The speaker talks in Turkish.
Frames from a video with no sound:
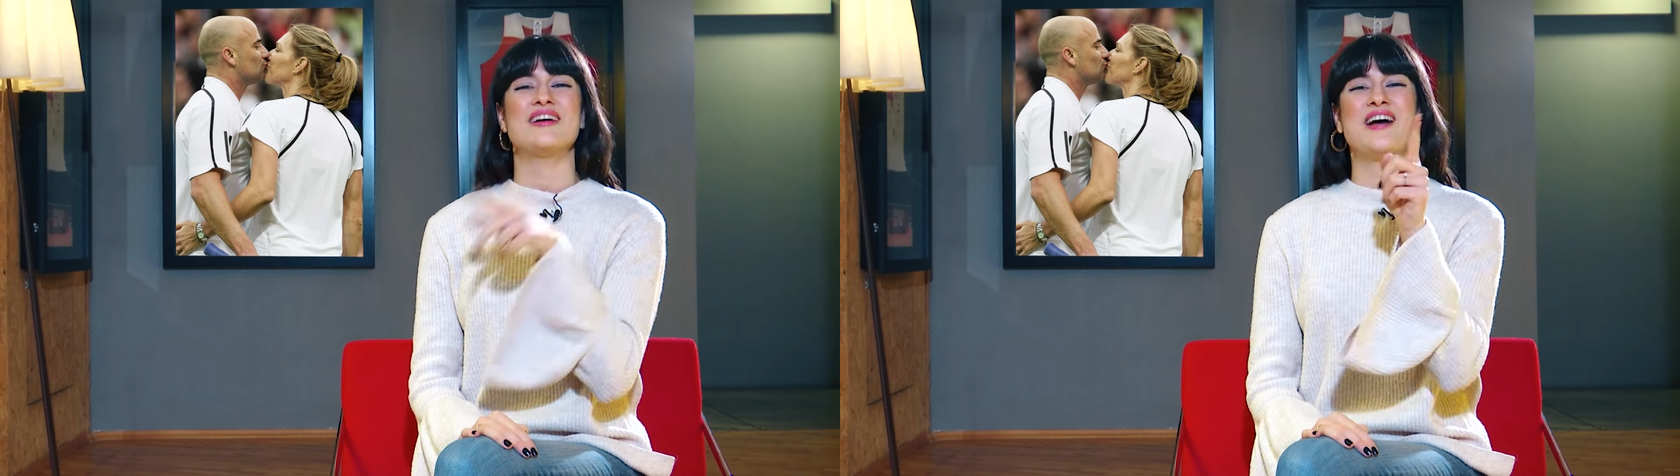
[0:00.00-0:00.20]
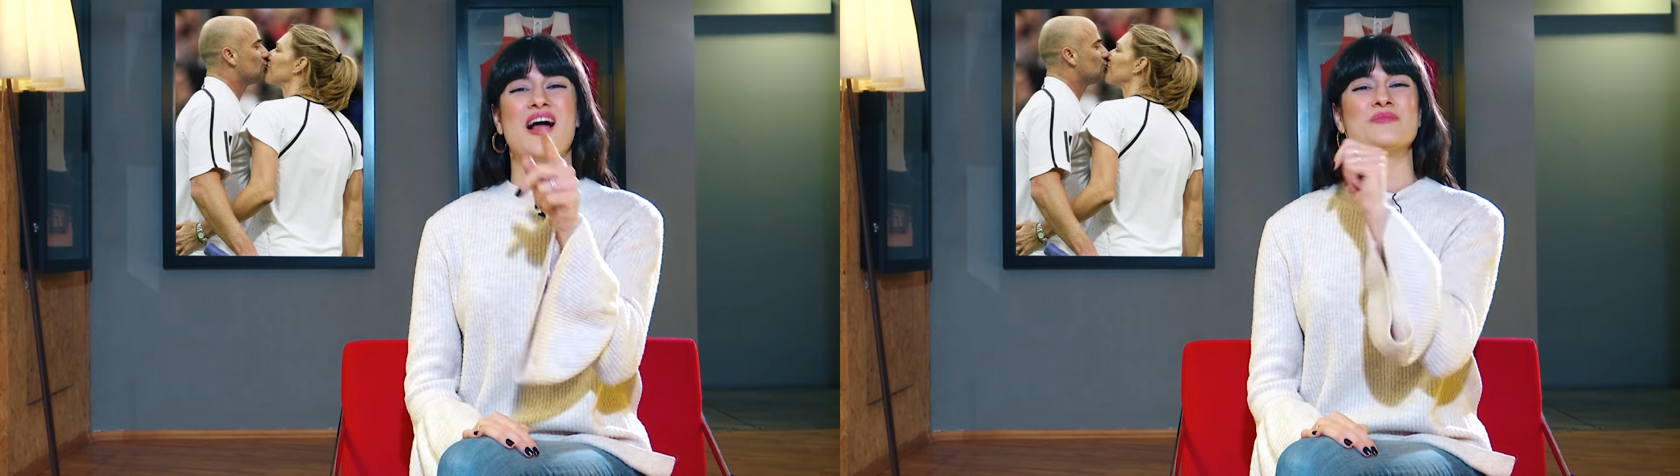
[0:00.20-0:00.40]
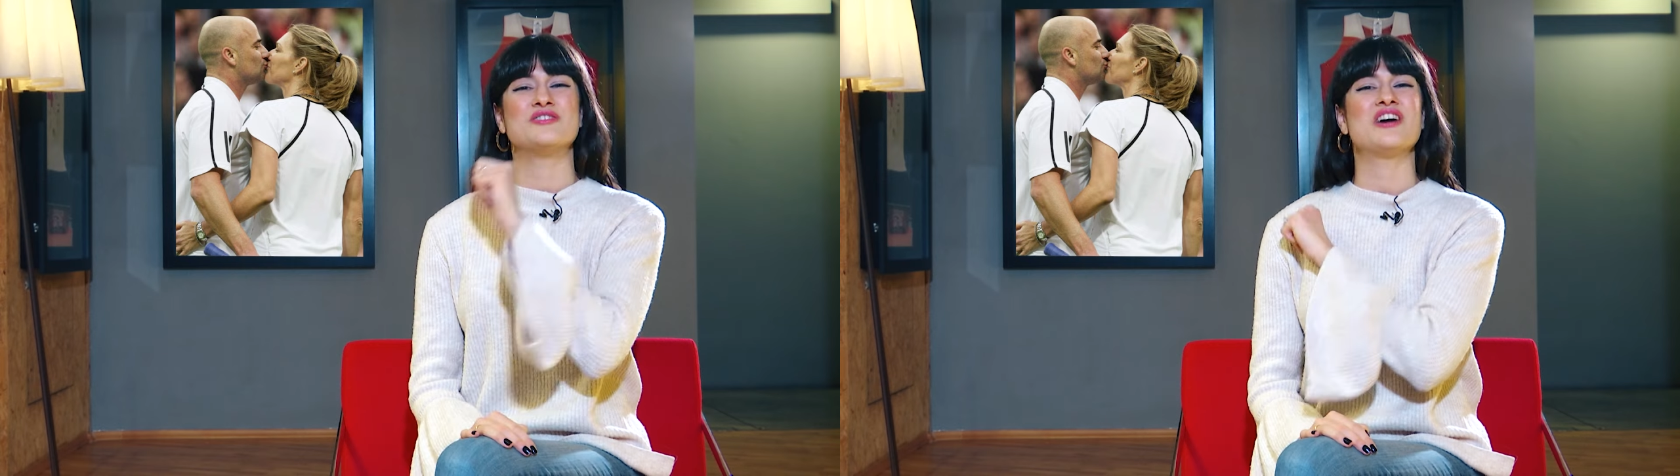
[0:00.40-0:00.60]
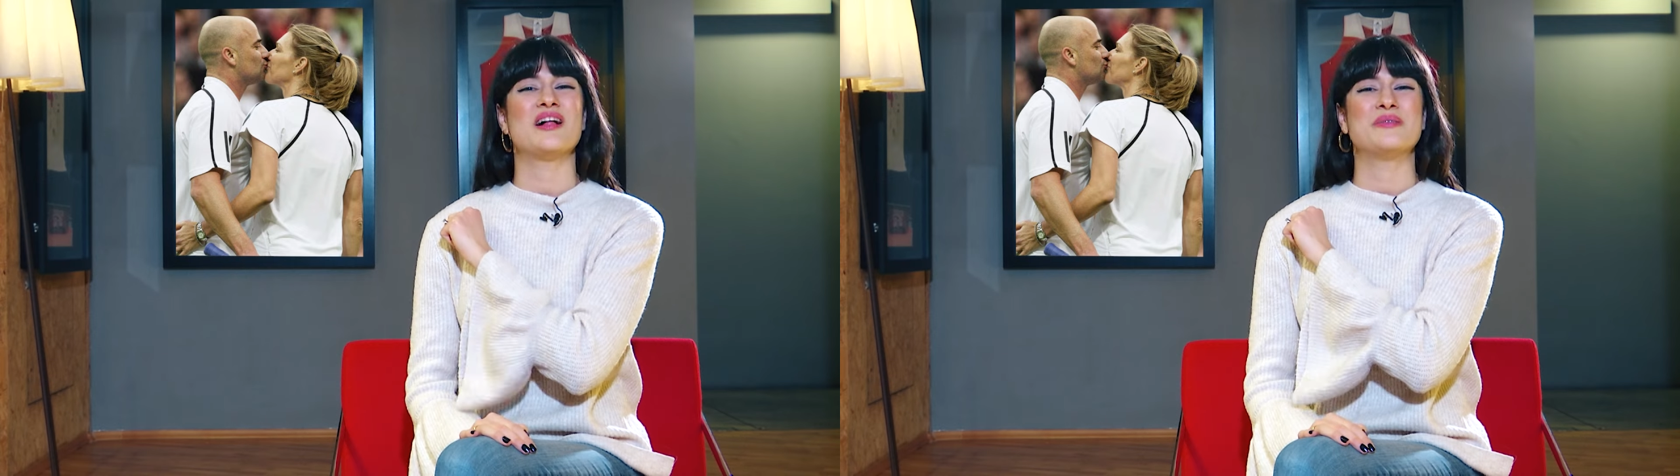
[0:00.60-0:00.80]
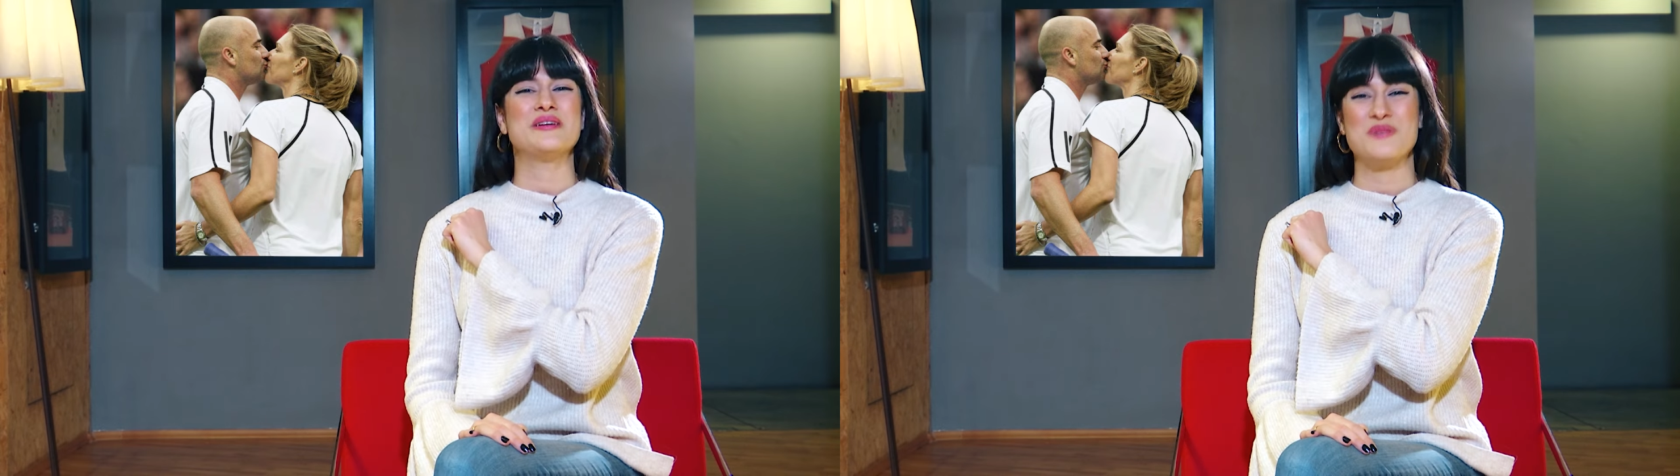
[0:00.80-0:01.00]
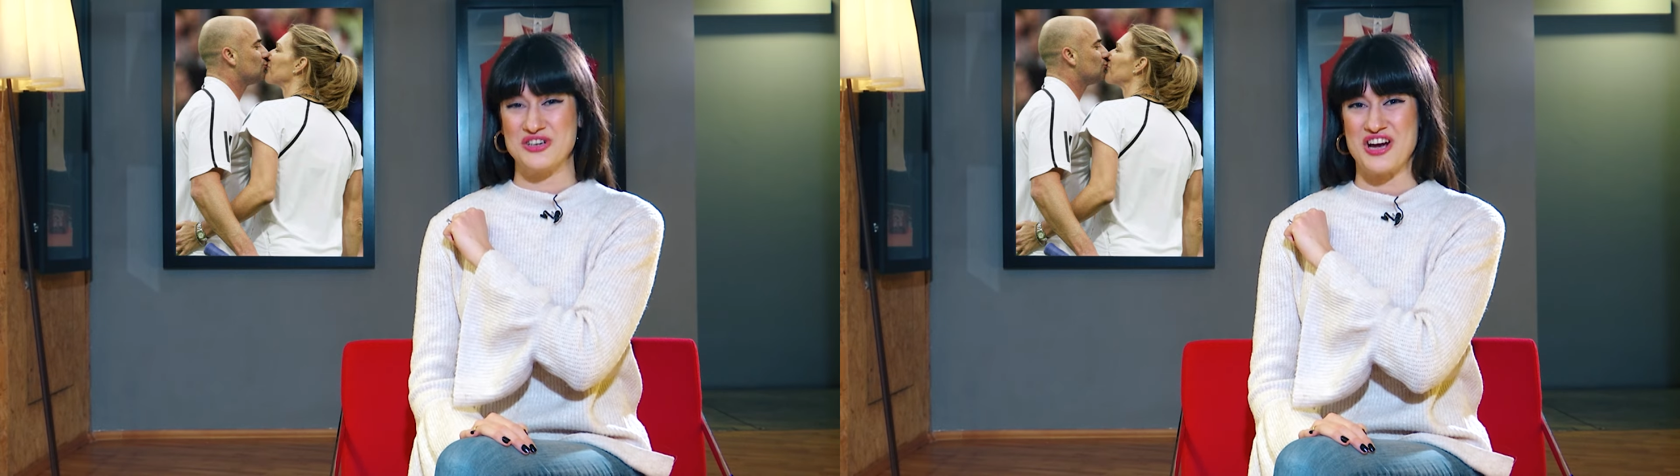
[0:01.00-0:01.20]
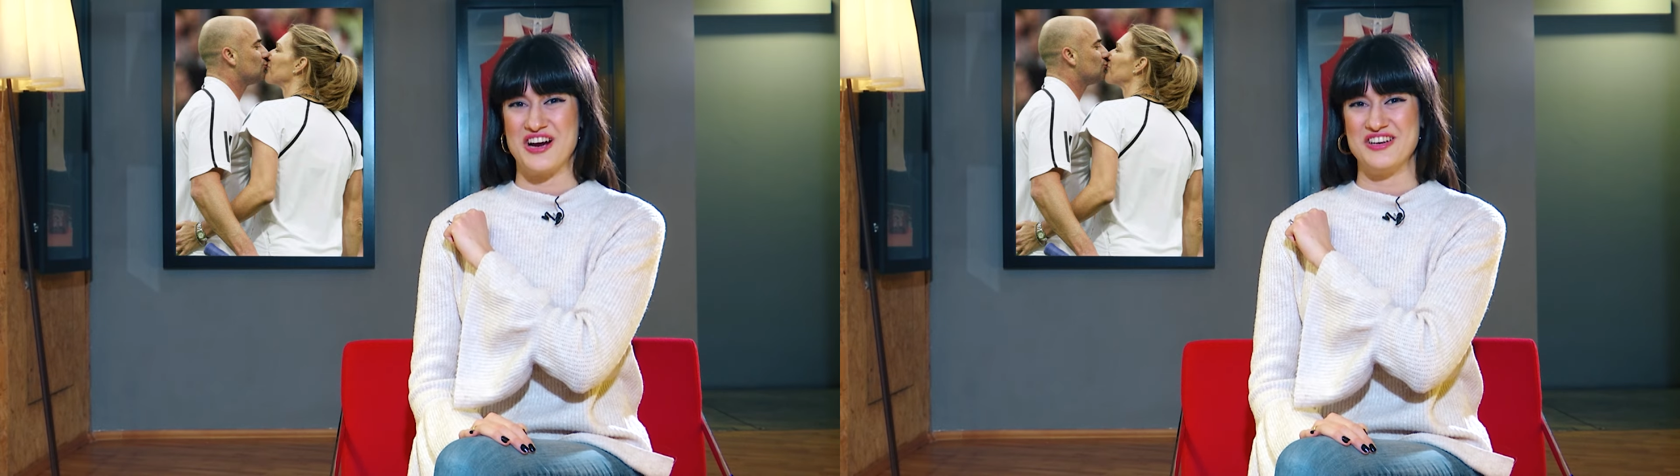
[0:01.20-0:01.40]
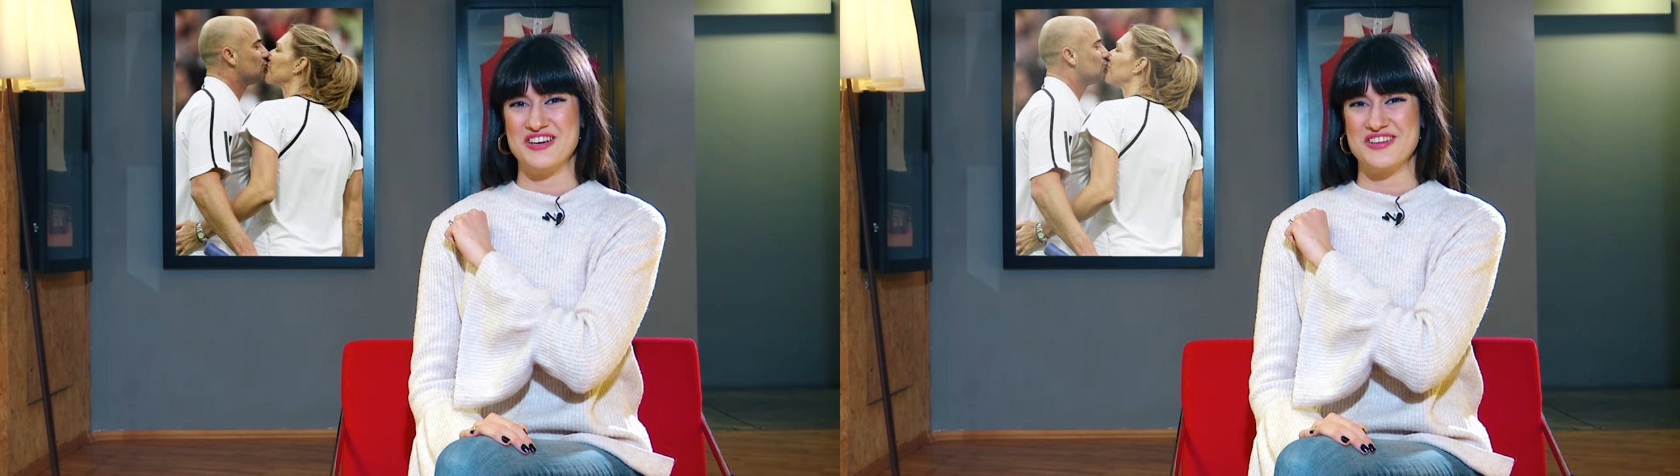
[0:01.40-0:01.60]
kalbini çalmayı
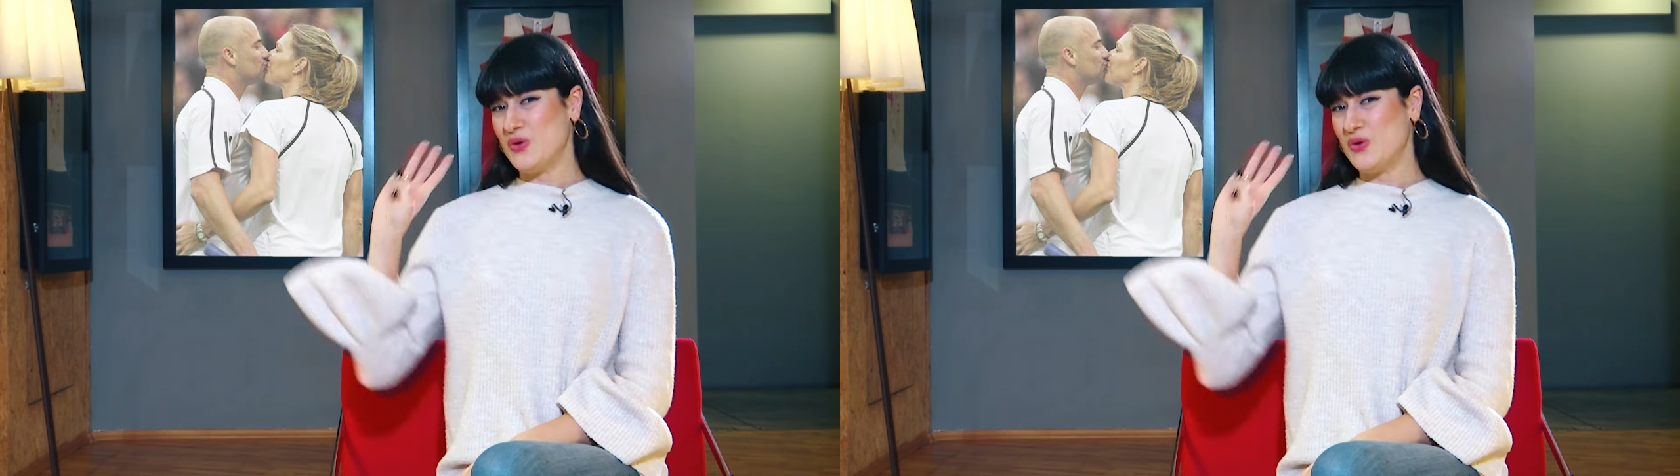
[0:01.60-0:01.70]
başardı.